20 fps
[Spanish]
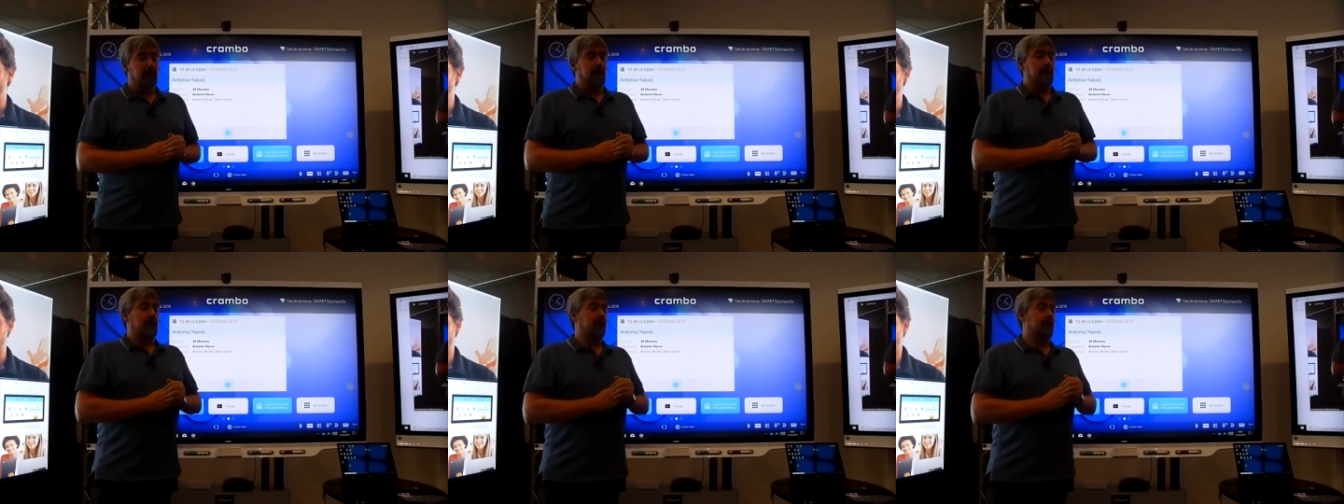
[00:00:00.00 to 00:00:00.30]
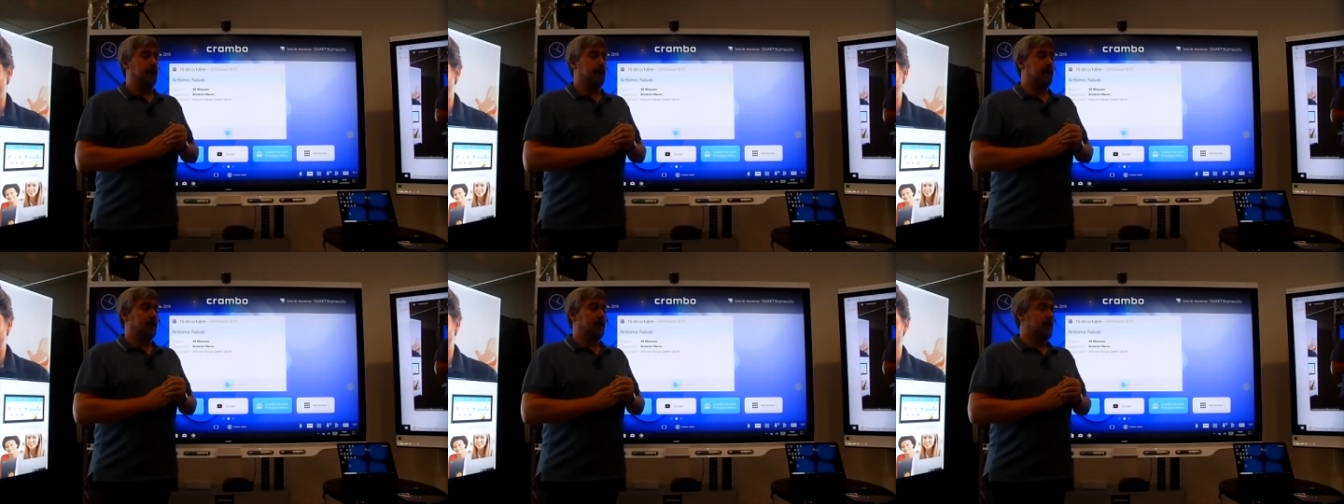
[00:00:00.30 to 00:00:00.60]

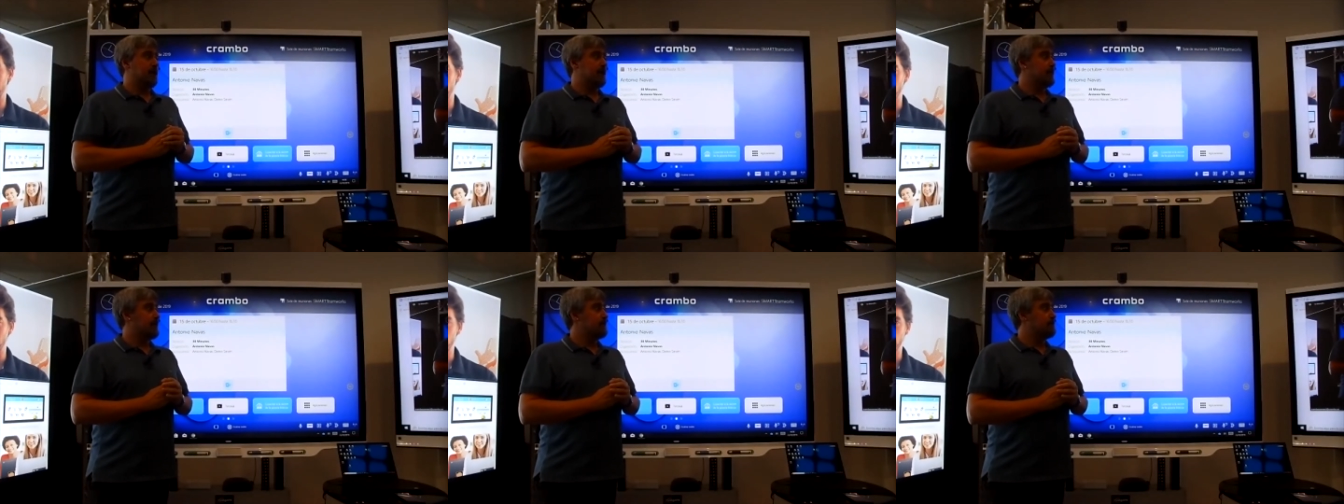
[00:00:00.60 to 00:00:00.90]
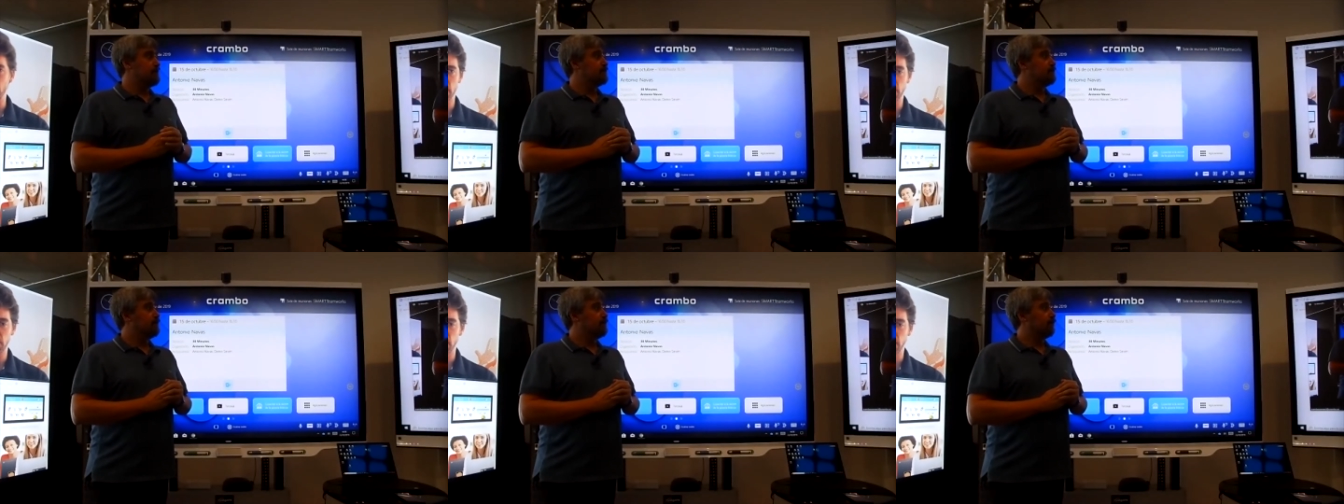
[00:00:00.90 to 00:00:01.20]
Eh,
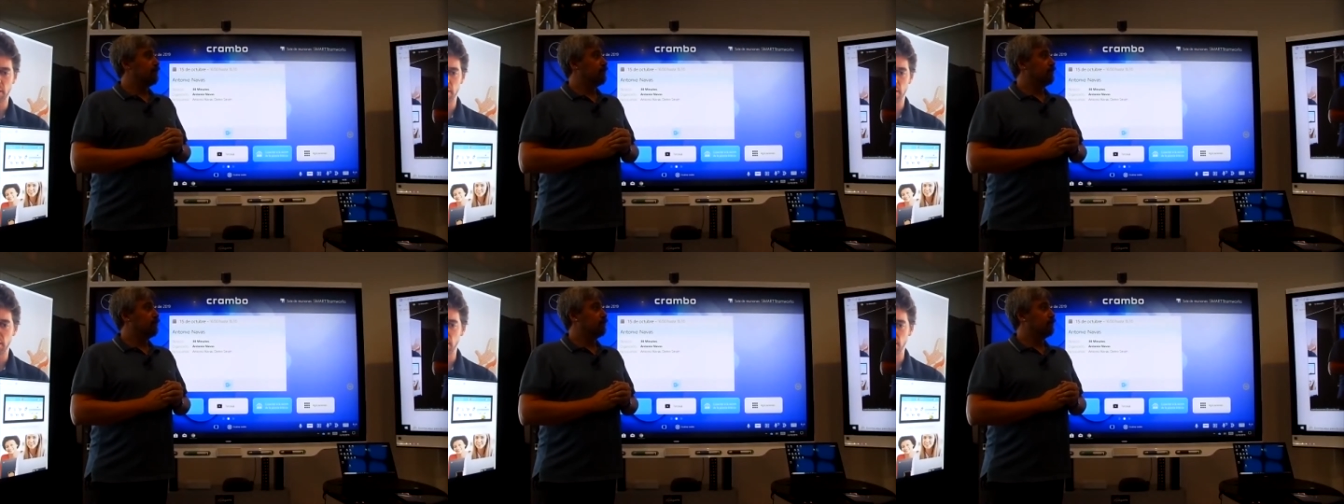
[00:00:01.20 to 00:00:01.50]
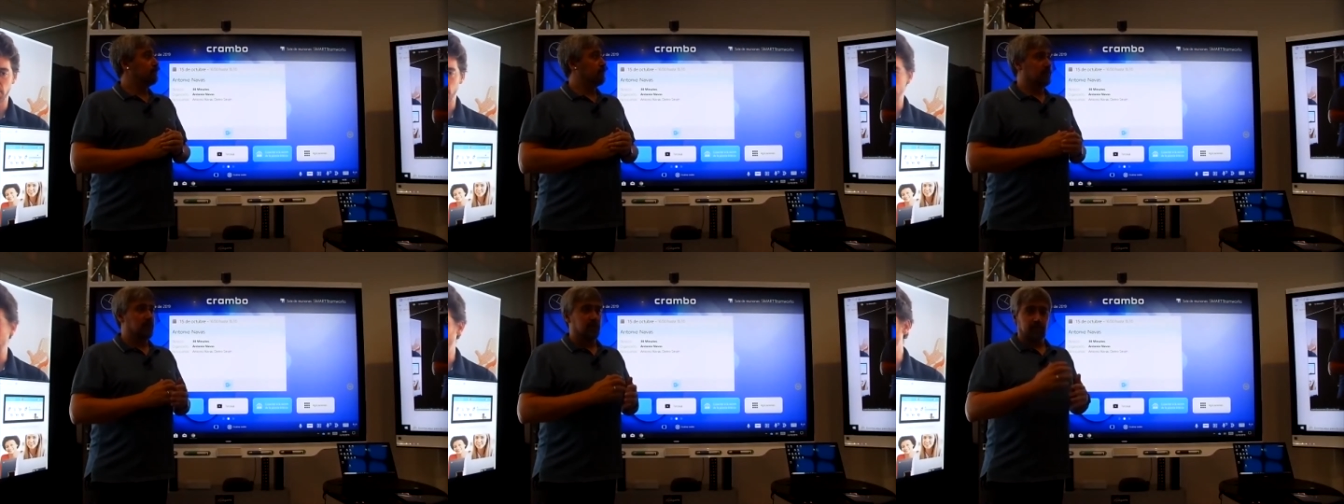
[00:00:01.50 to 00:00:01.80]

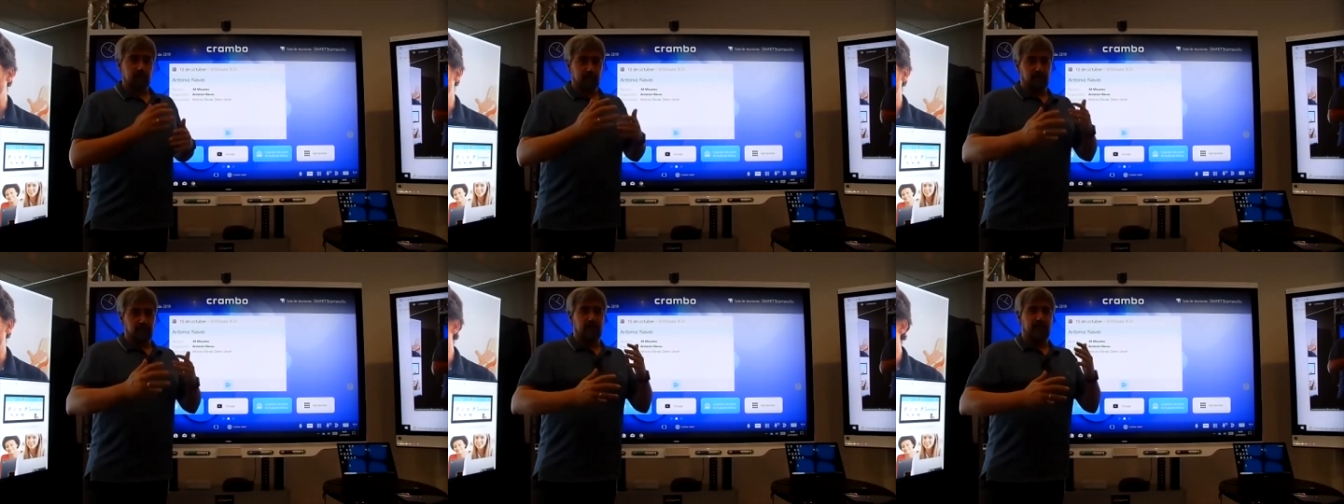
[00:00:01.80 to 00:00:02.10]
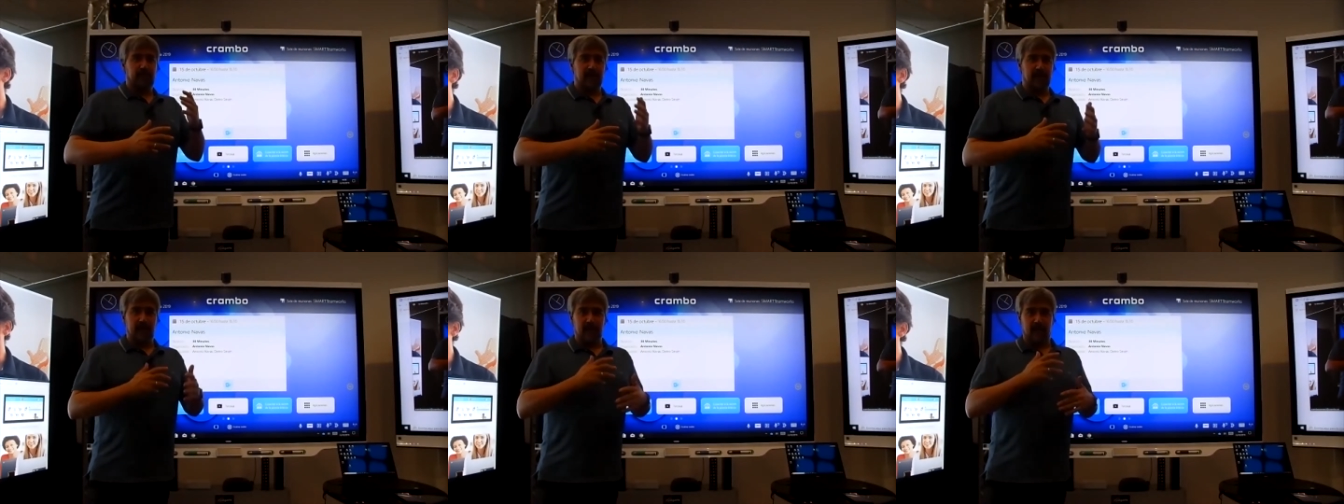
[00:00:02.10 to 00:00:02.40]
mm,
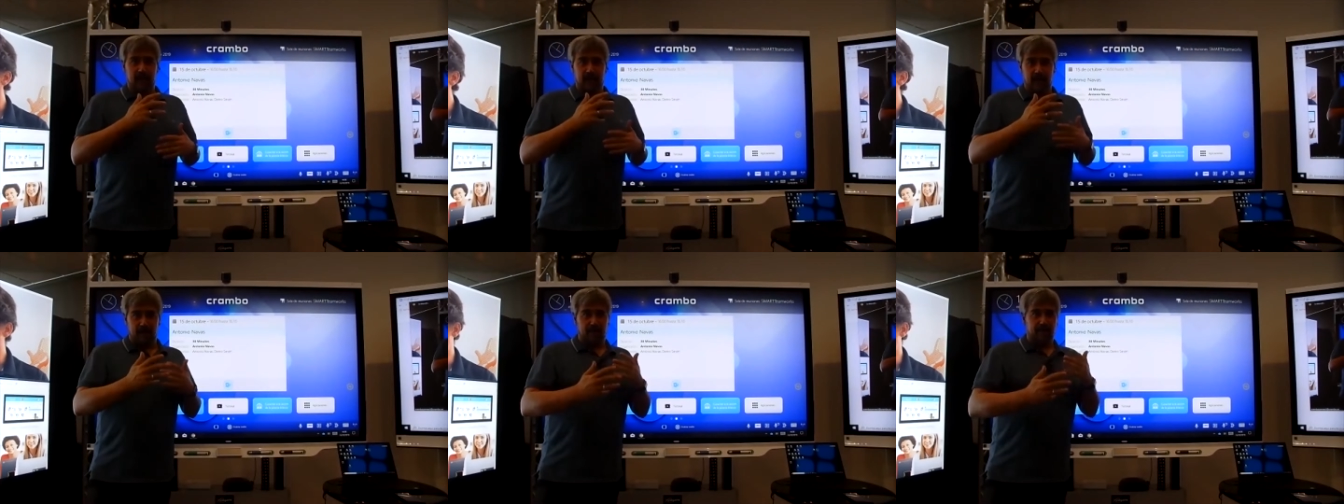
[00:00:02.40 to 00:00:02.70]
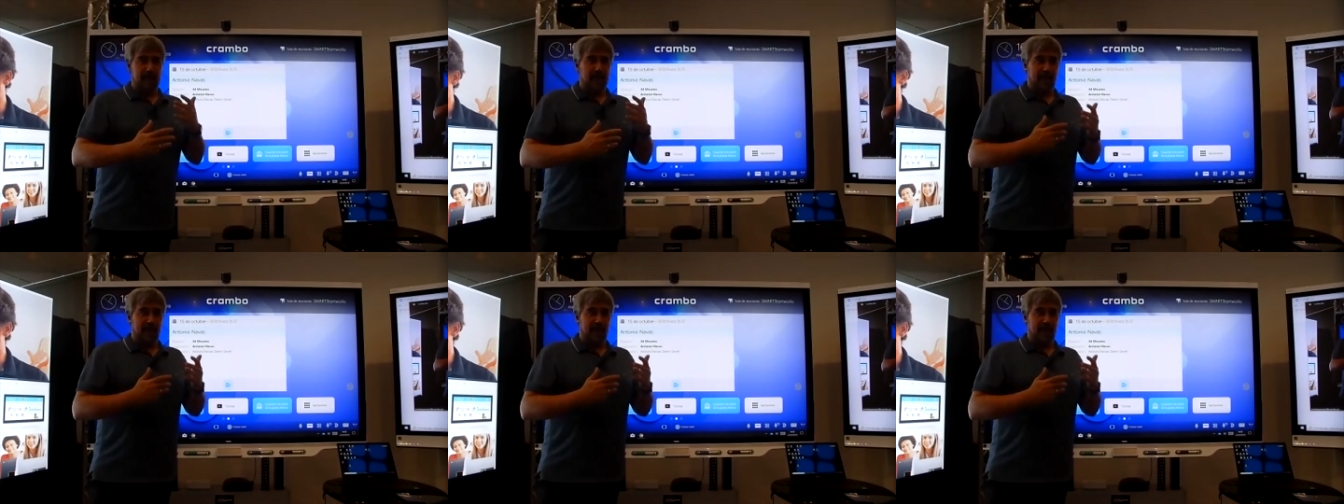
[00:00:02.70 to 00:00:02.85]
ya había